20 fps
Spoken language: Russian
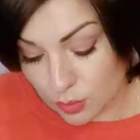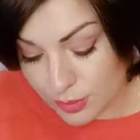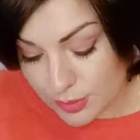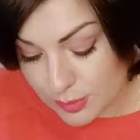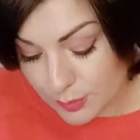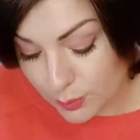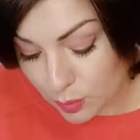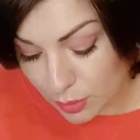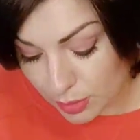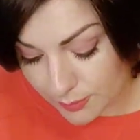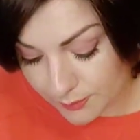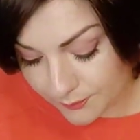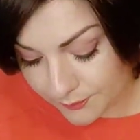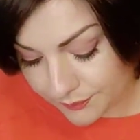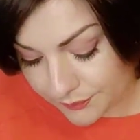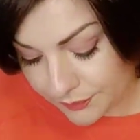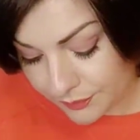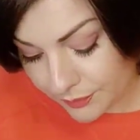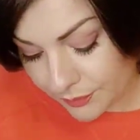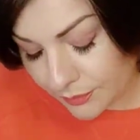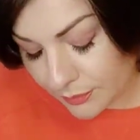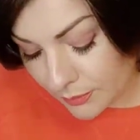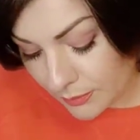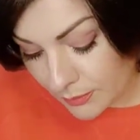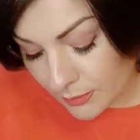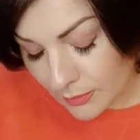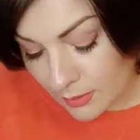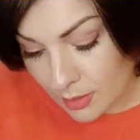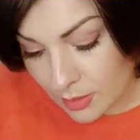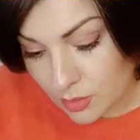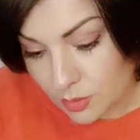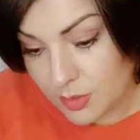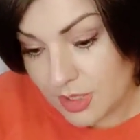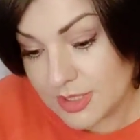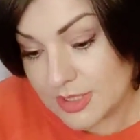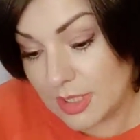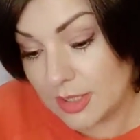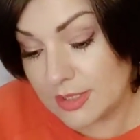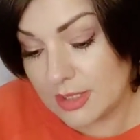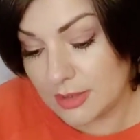сбор. Я
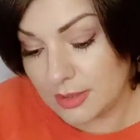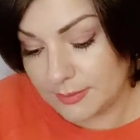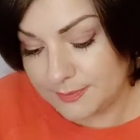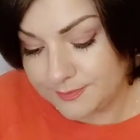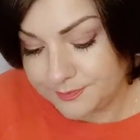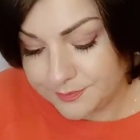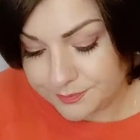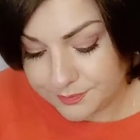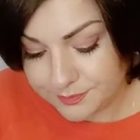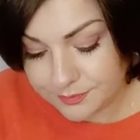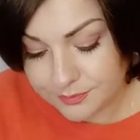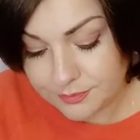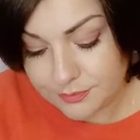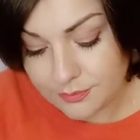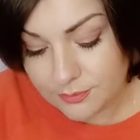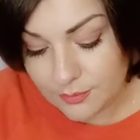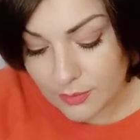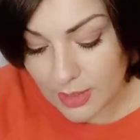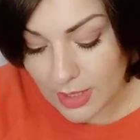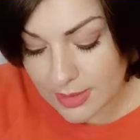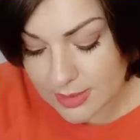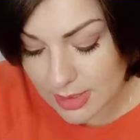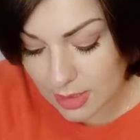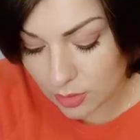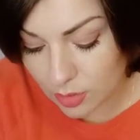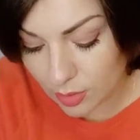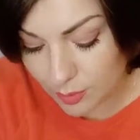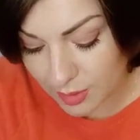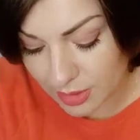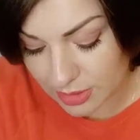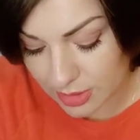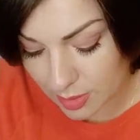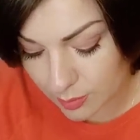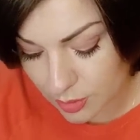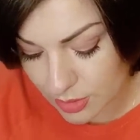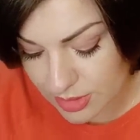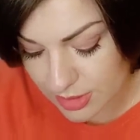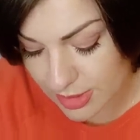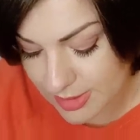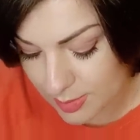заказала Знакомая на
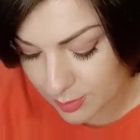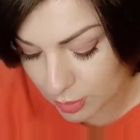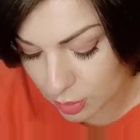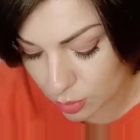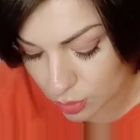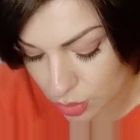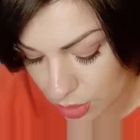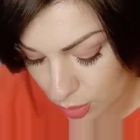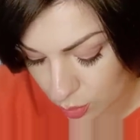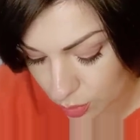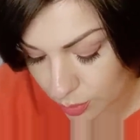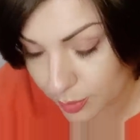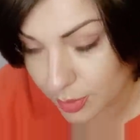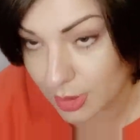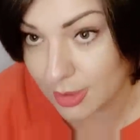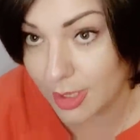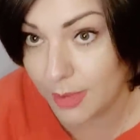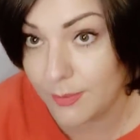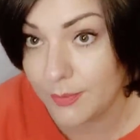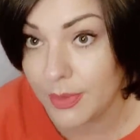работе, я себе тоже такой брала.